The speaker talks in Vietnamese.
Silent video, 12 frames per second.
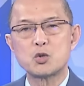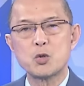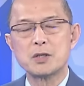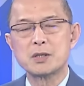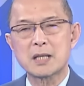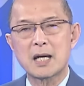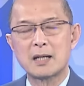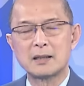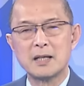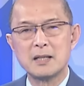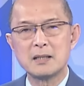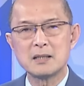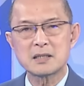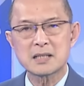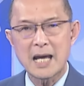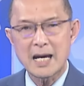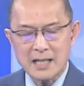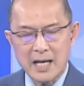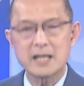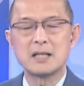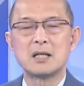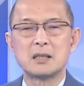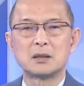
chuyên gia đến sáng nay đó